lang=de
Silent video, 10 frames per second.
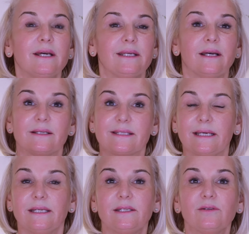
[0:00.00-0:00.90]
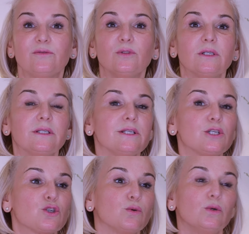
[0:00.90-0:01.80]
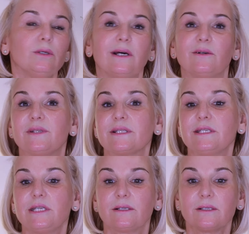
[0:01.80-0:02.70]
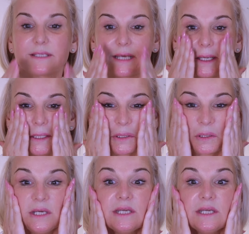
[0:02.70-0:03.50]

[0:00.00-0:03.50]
ja, seid ihr wirklich schon auf der sicheren Seite.